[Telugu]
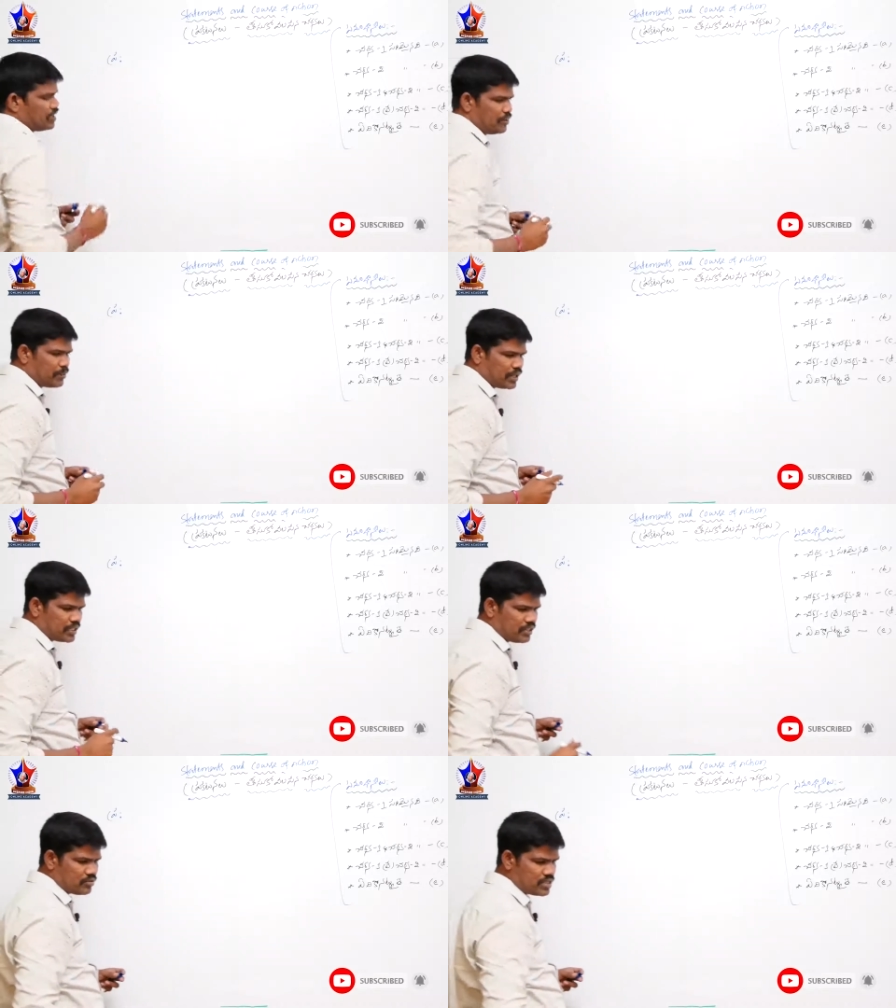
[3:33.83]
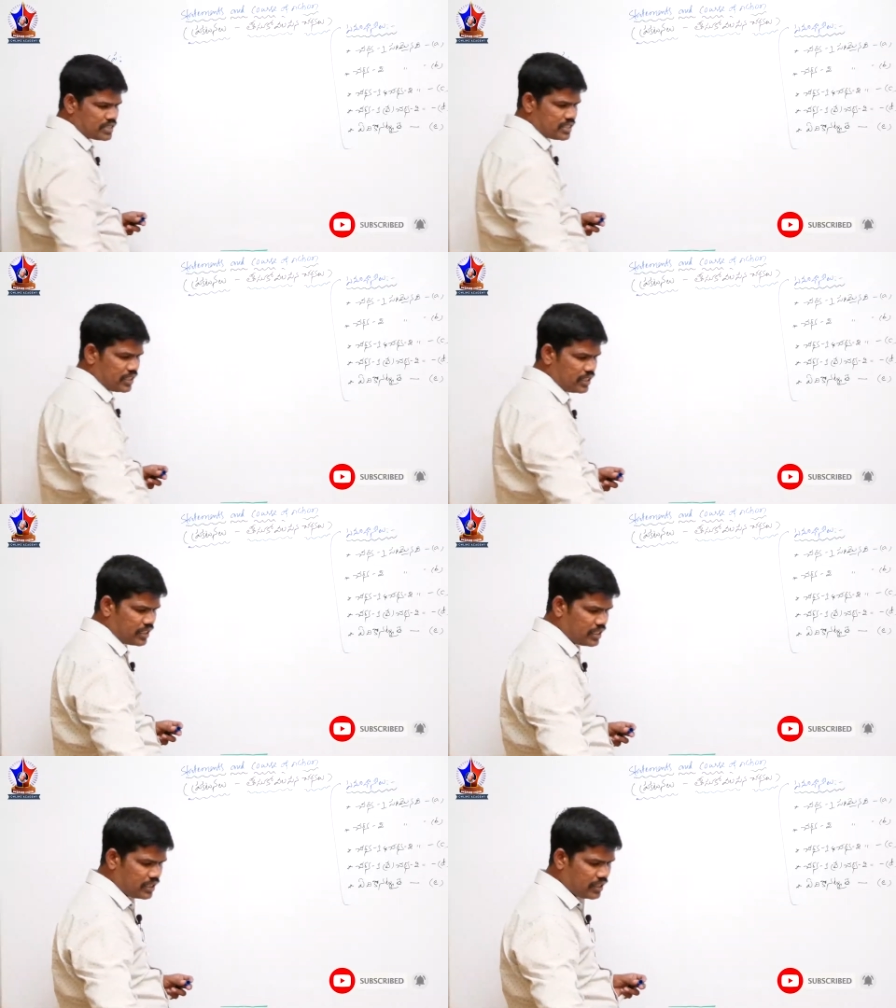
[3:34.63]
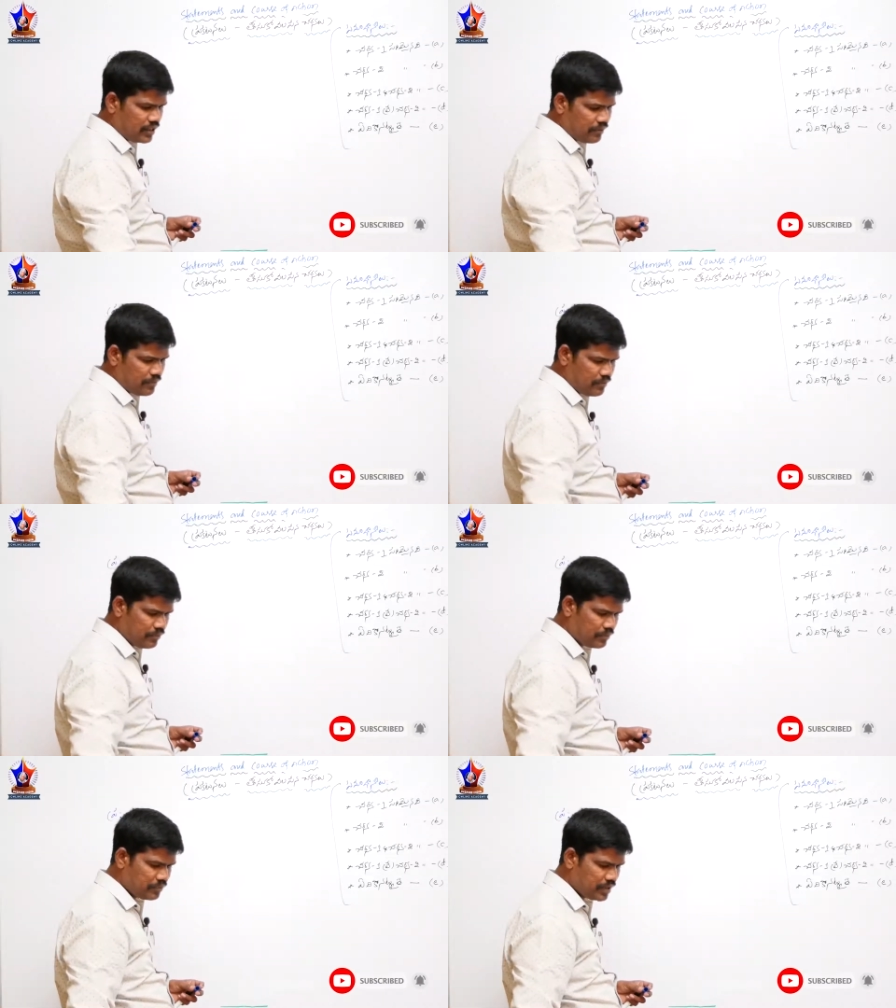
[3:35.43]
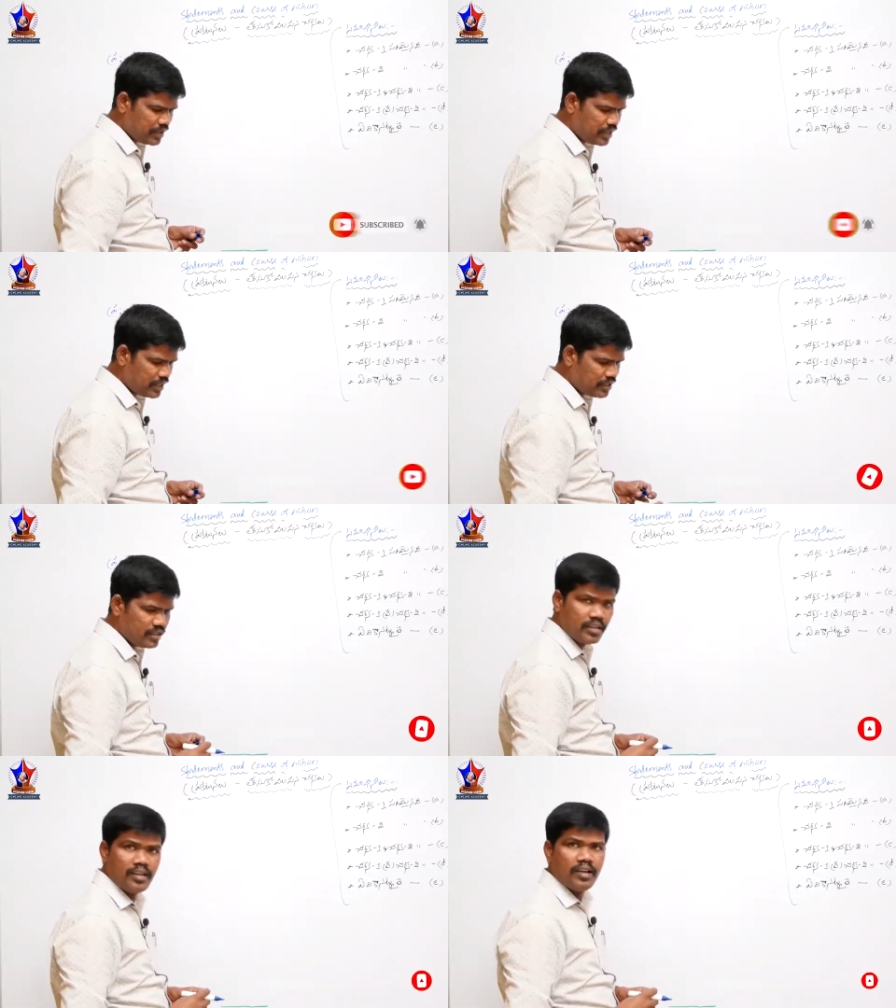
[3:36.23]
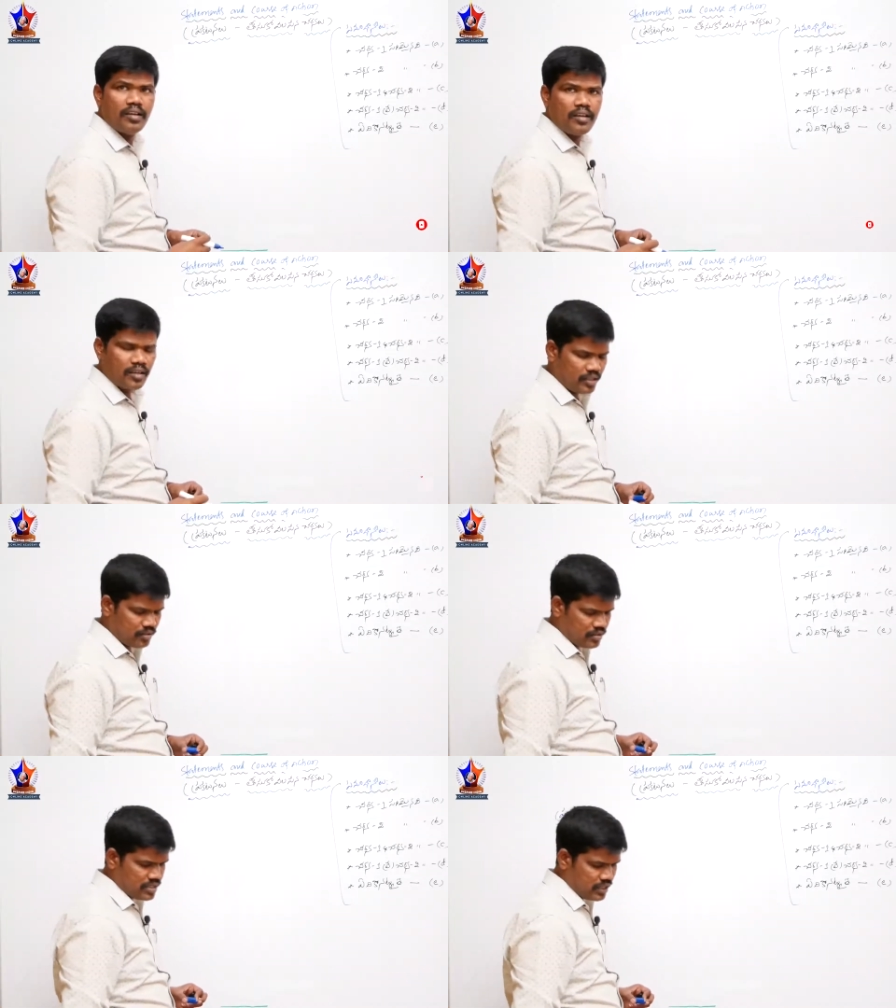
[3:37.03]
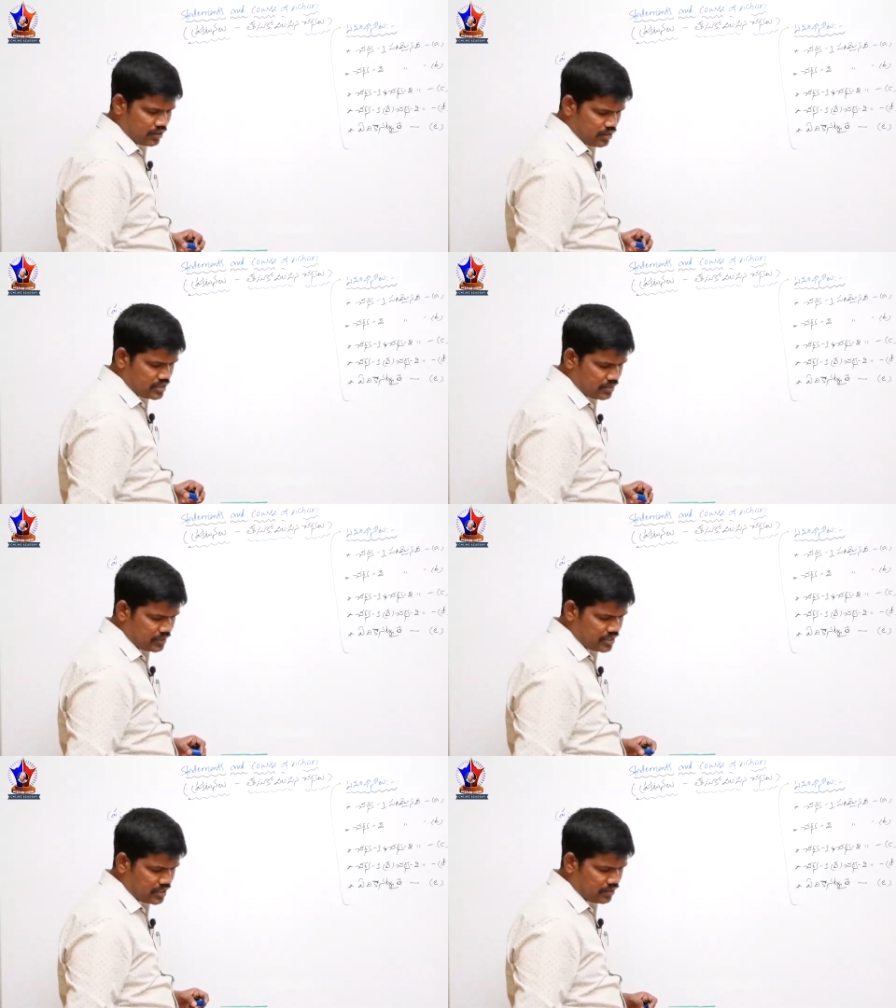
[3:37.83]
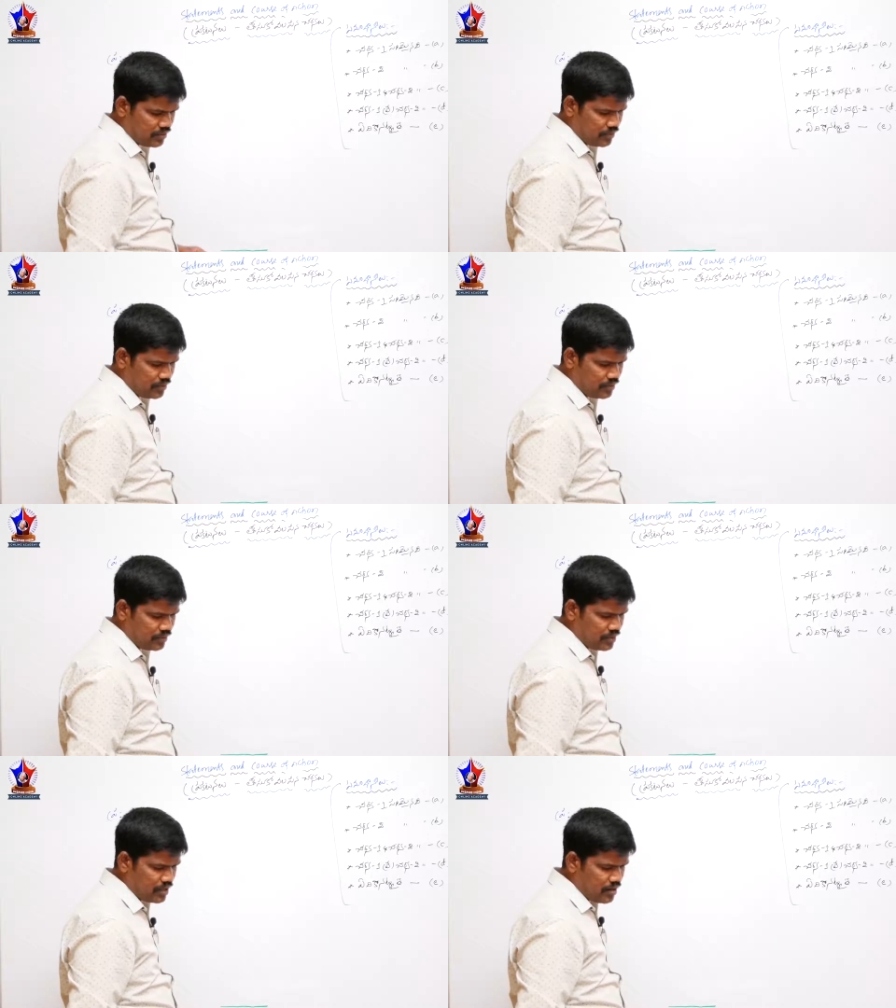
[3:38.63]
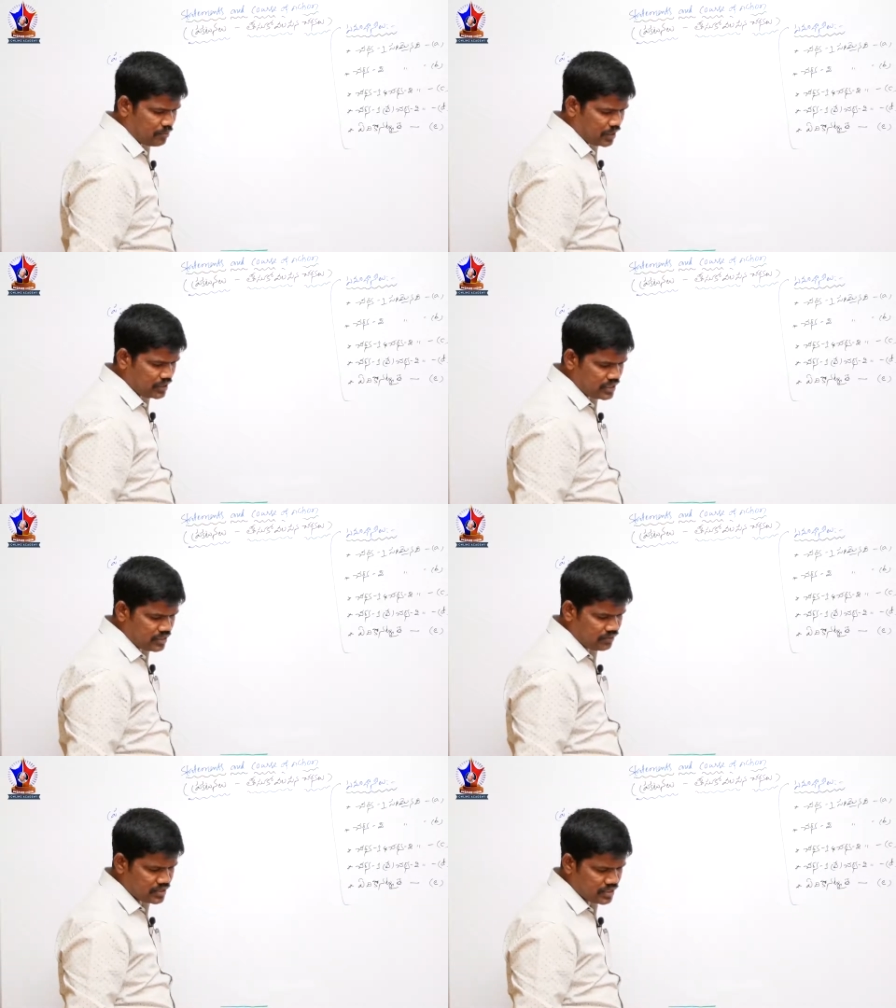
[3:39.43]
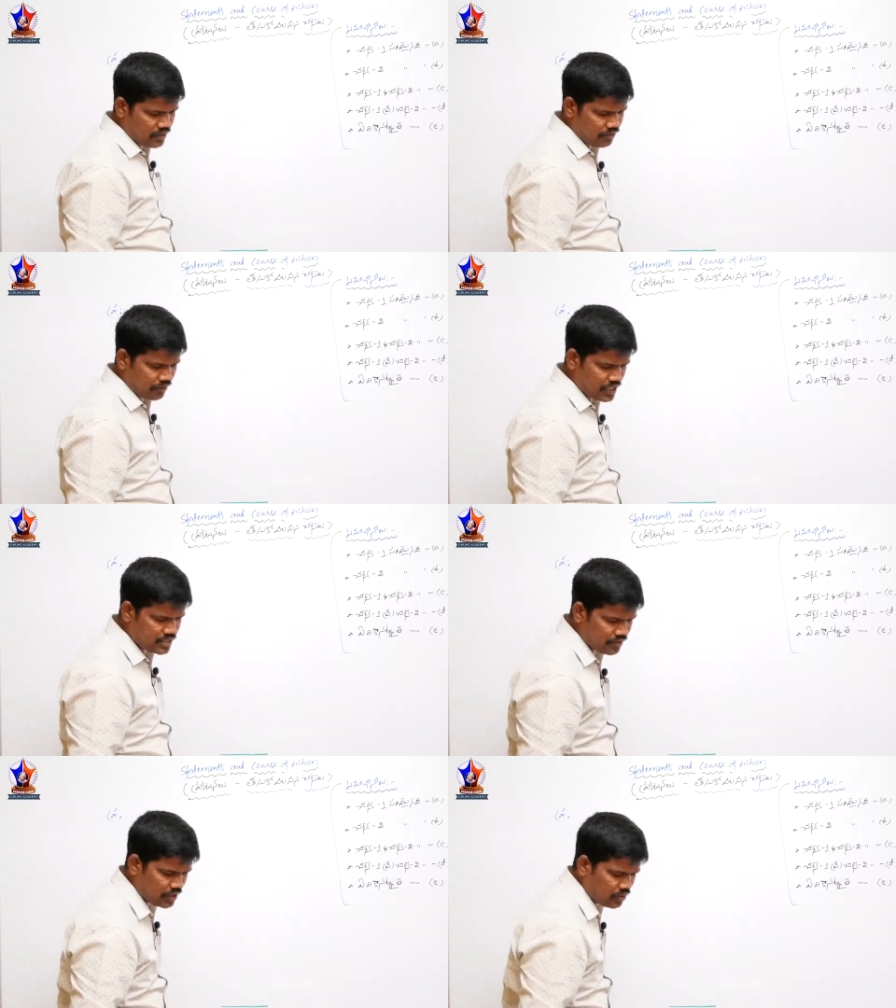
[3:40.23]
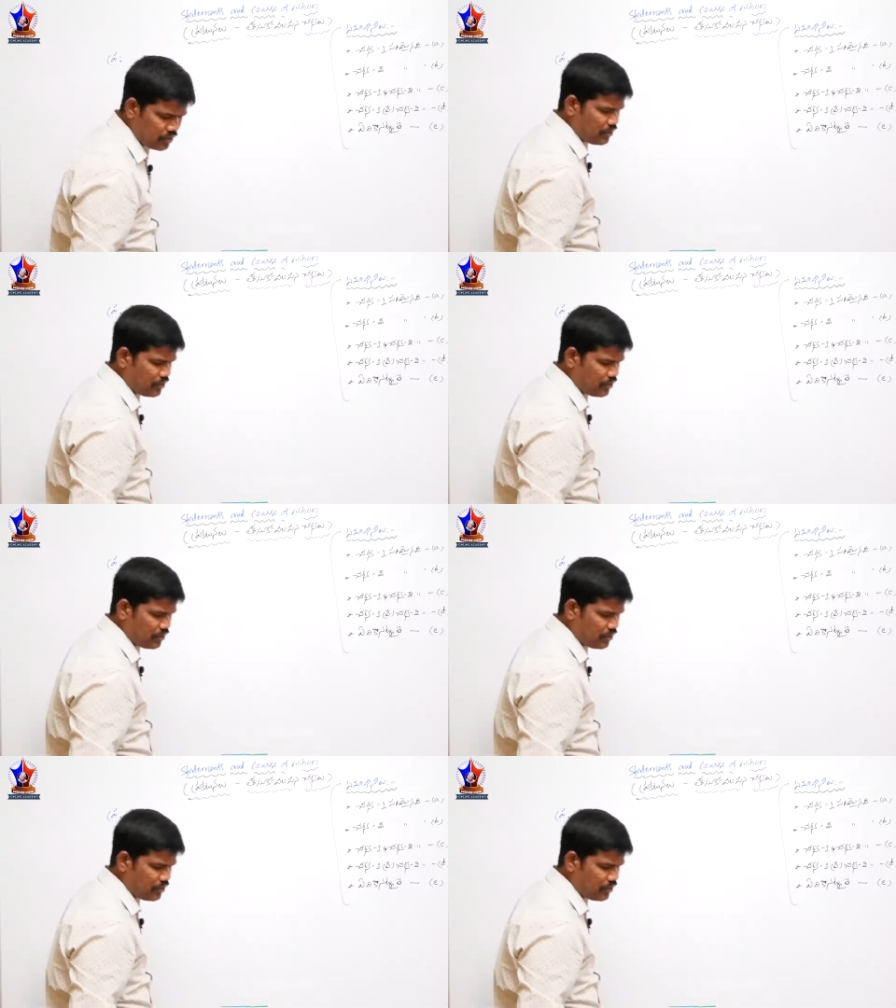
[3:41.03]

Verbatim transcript: ఈ ప్రకటన వచ్చేసి ఏంటి అని అంటే రైట్ ఇక్కడ ఒక చిన్న కాన్సెప్ట్ ఇచ్చాడు ప్రతి సంవత్సరం వేసవిలో